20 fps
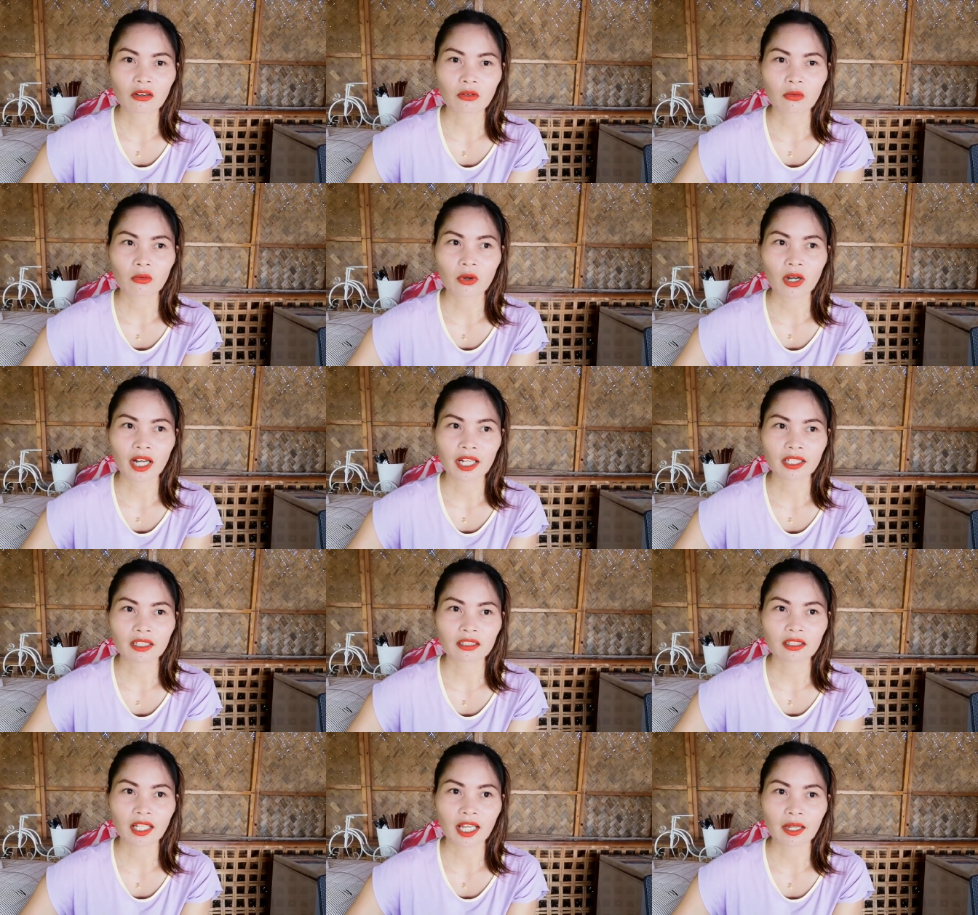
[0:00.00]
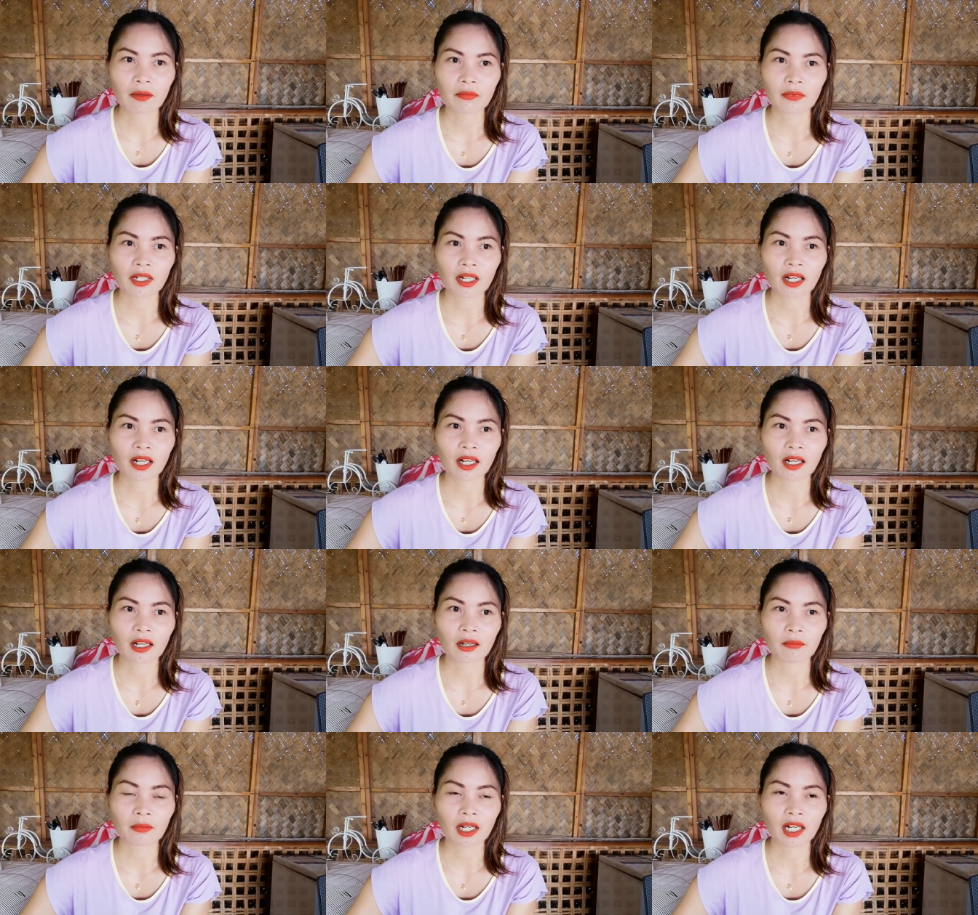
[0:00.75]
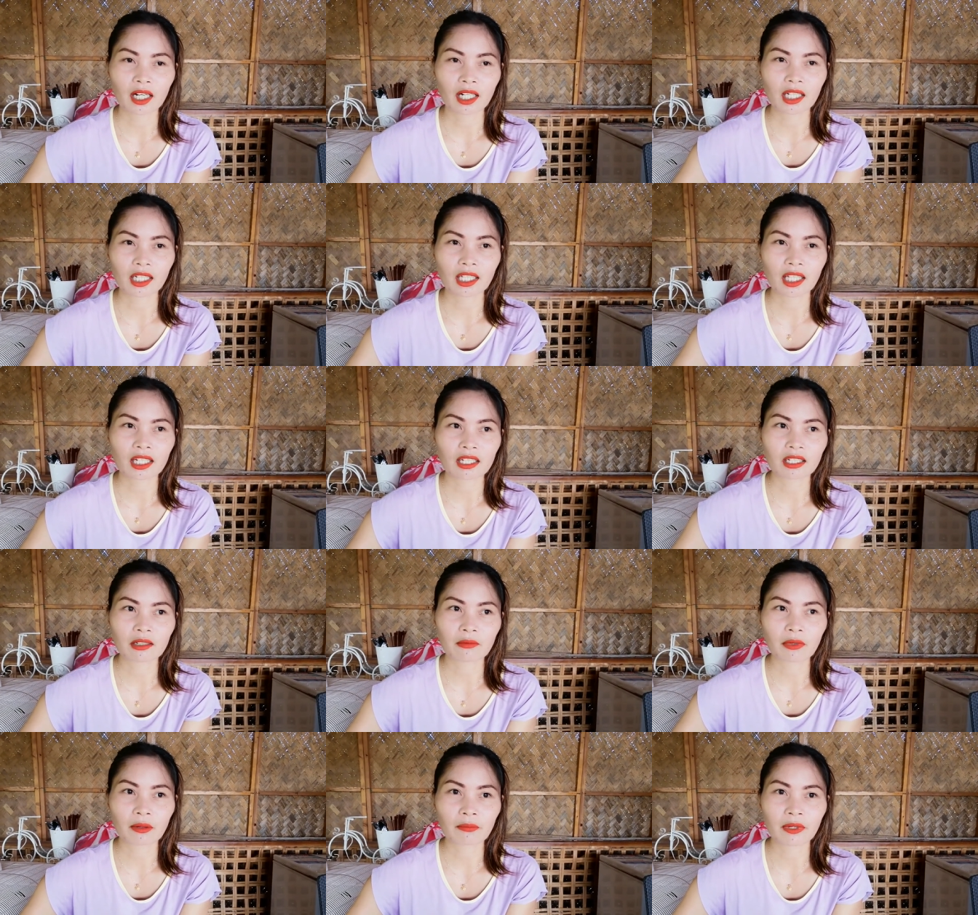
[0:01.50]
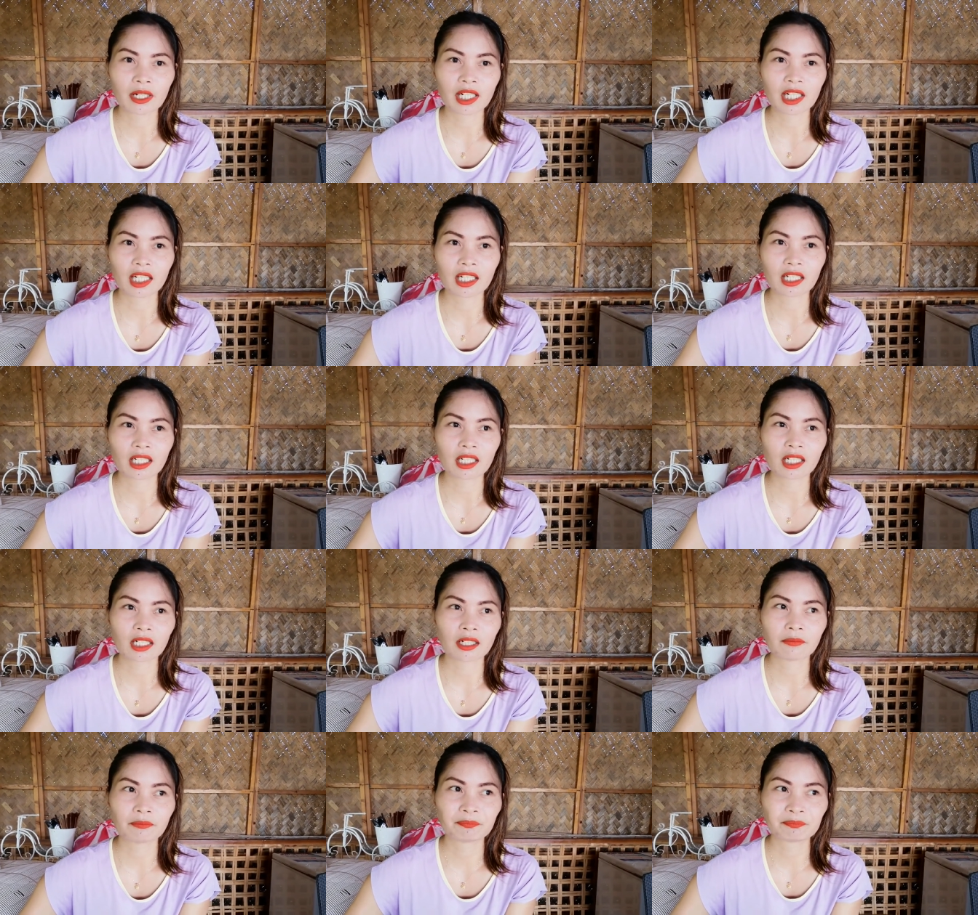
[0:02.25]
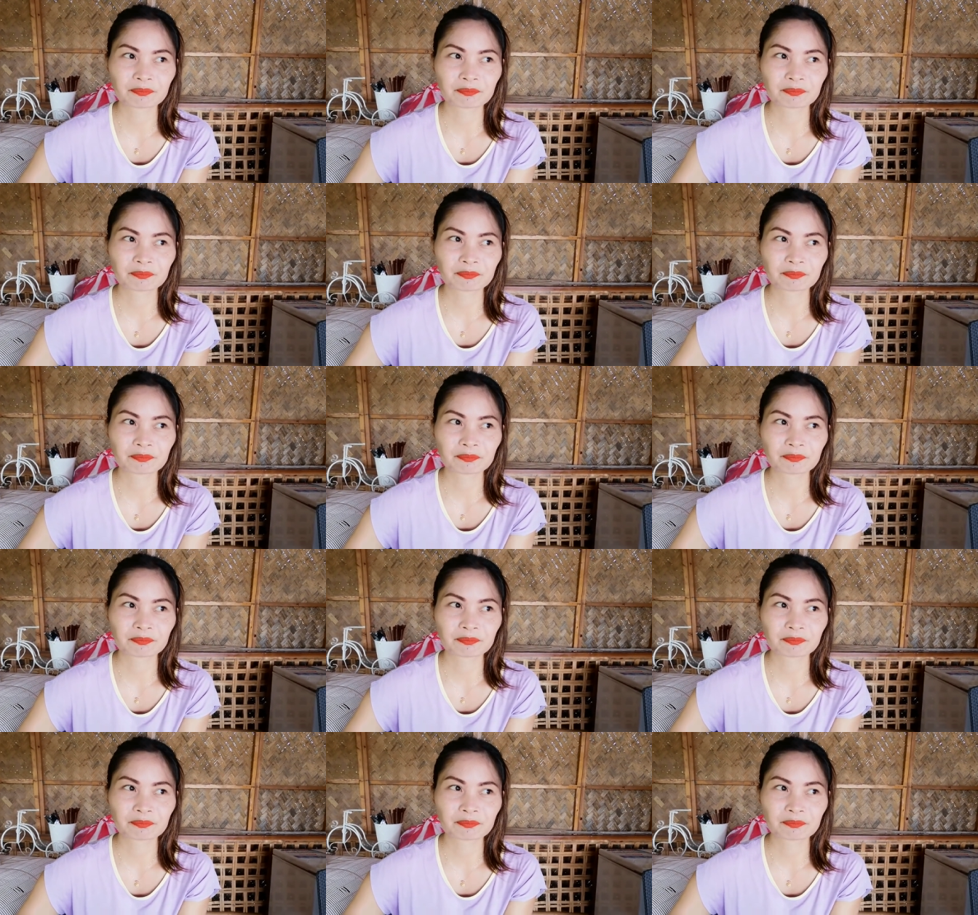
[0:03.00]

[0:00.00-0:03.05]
one time na makakita si mama ng